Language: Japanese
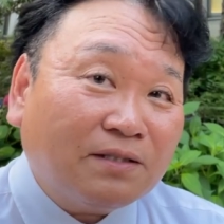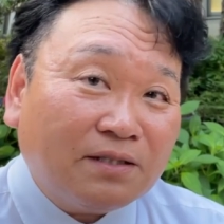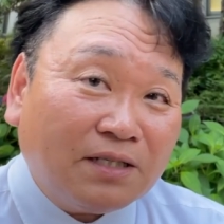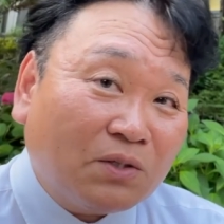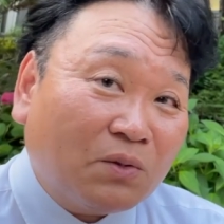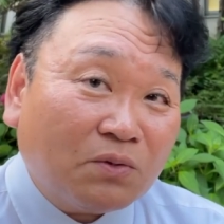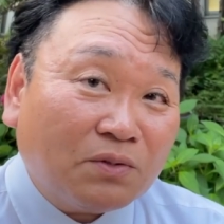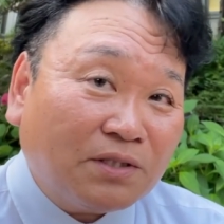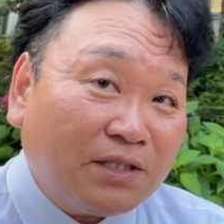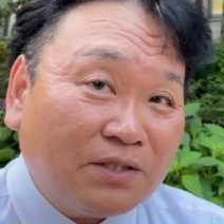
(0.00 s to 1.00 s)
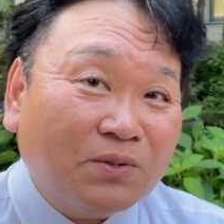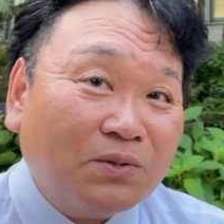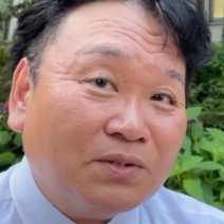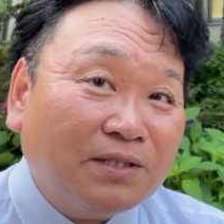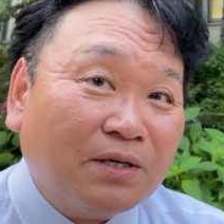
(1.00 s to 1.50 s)
て仕事して仕
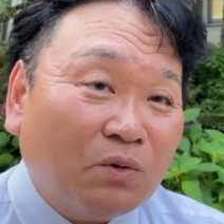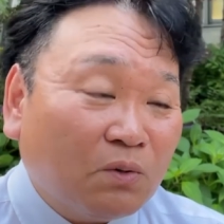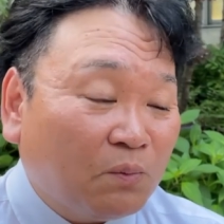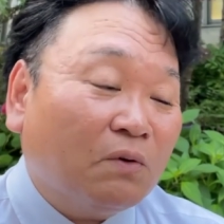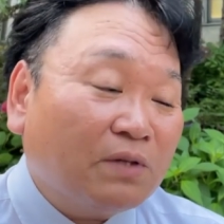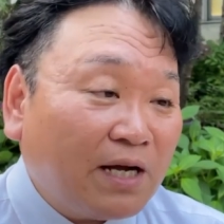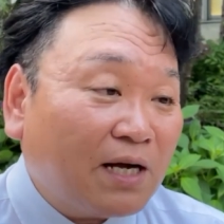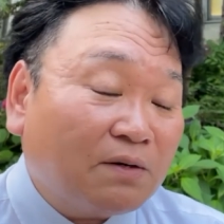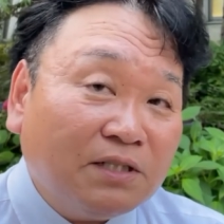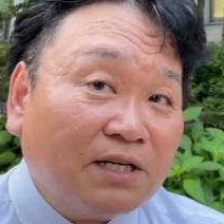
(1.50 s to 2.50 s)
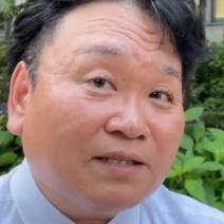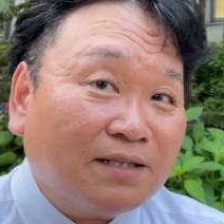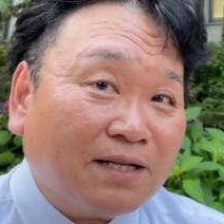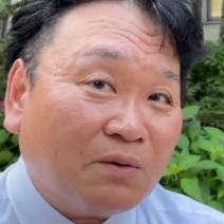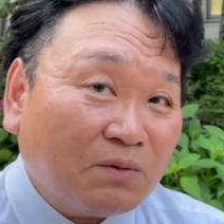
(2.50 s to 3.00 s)
事して子供を大学に行か
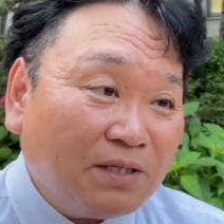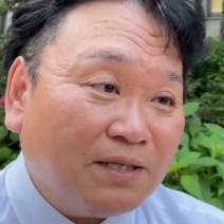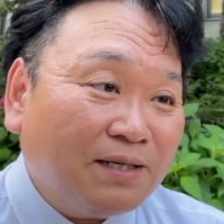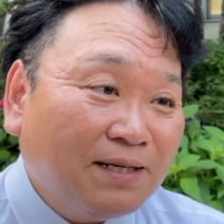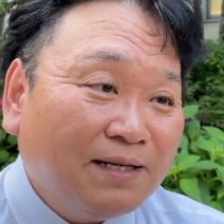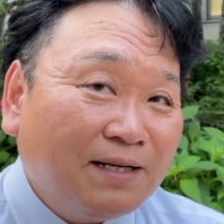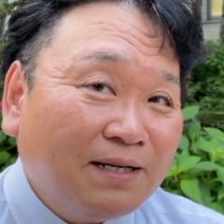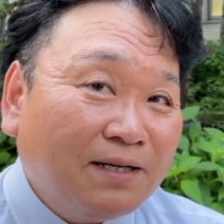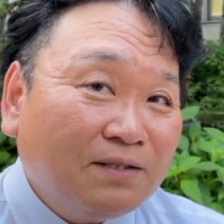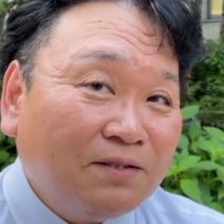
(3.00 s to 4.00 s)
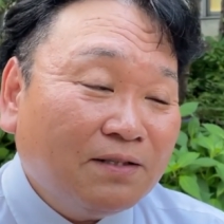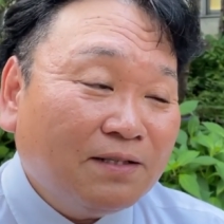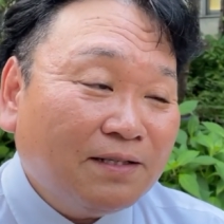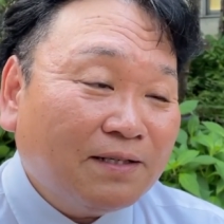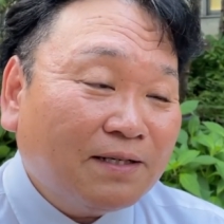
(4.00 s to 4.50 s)
せたのに
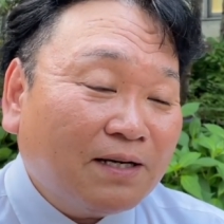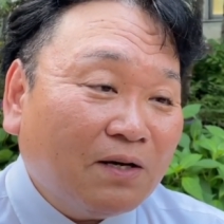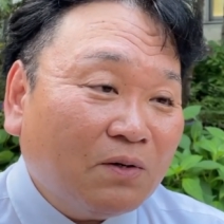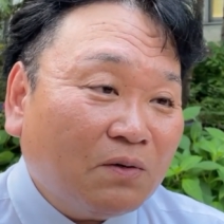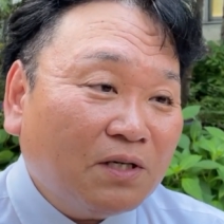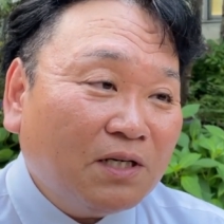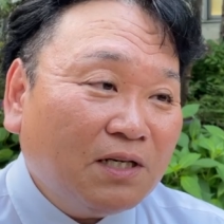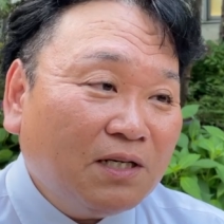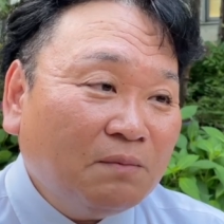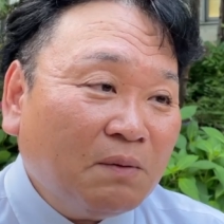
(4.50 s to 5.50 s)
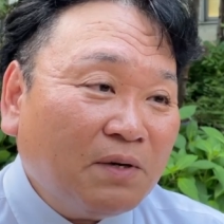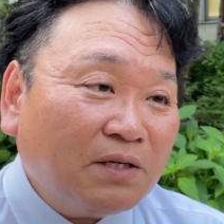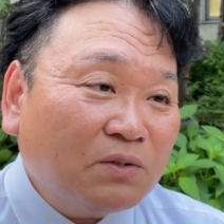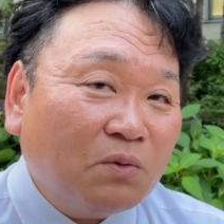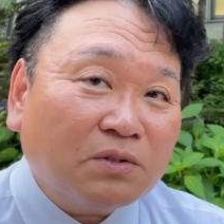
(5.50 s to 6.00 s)
あの今ま
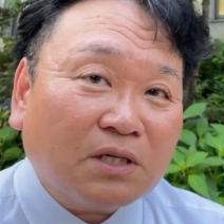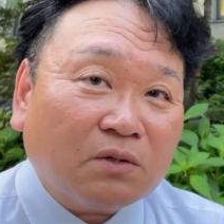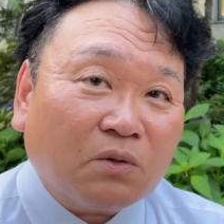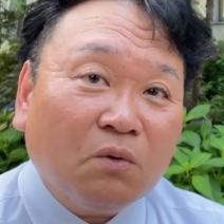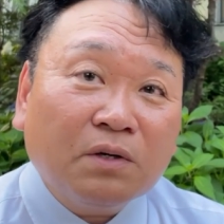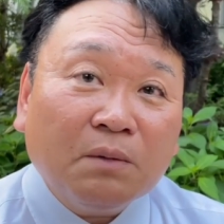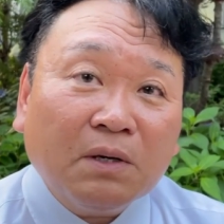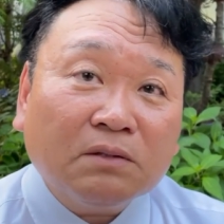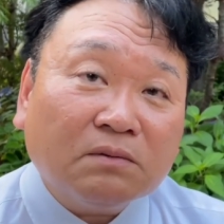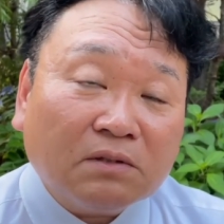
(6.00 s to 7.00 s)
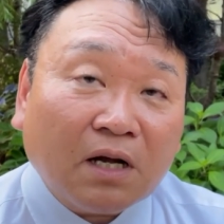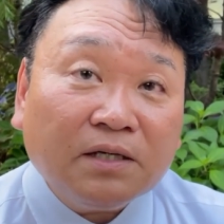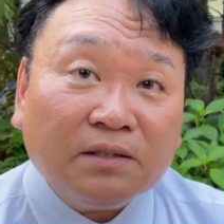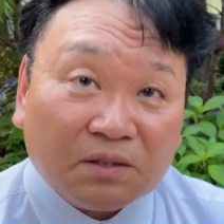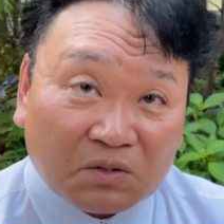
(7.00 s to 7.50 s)
で苦労したら恩恵まずな
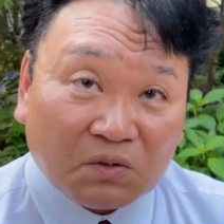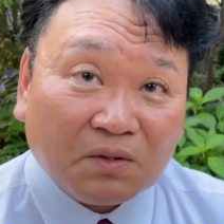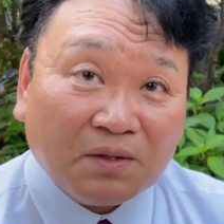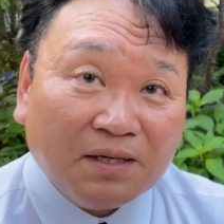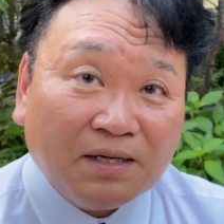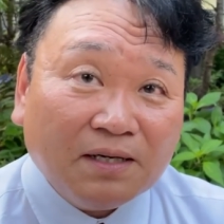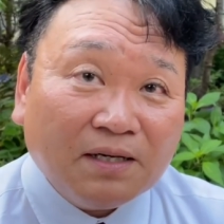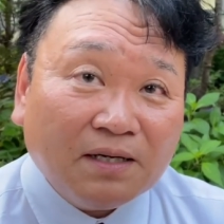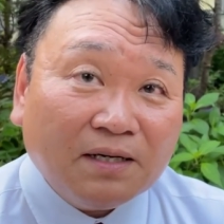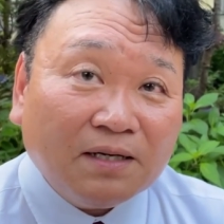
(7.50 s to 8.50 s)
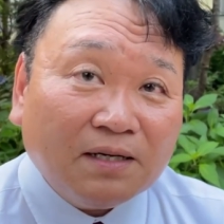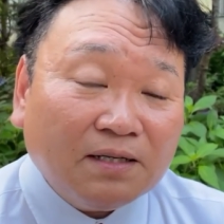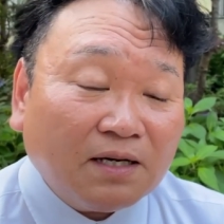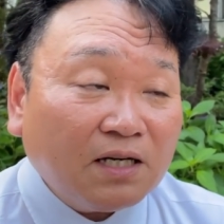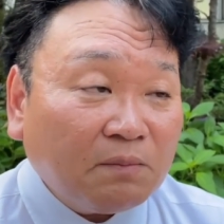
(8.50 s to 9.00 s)
いんですよ
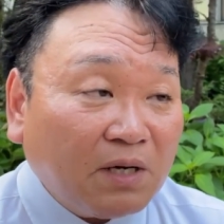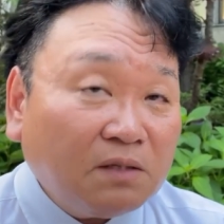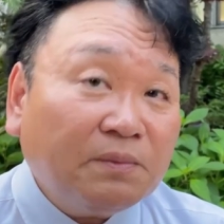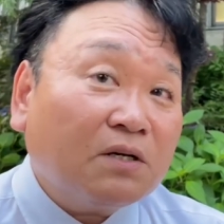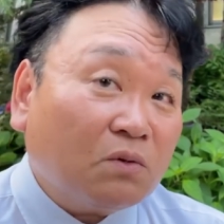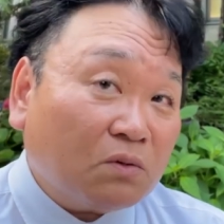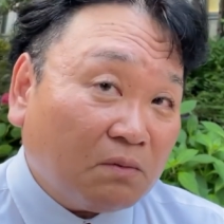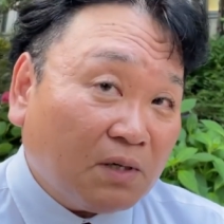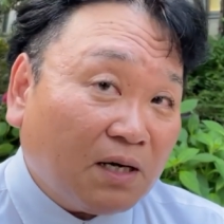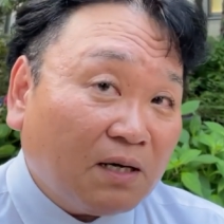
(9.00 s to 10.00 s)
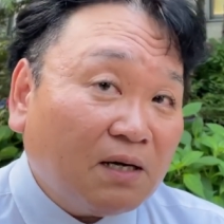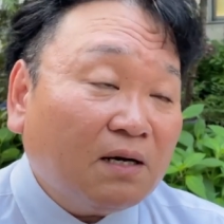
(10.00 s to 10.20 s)
だから今やるべきことは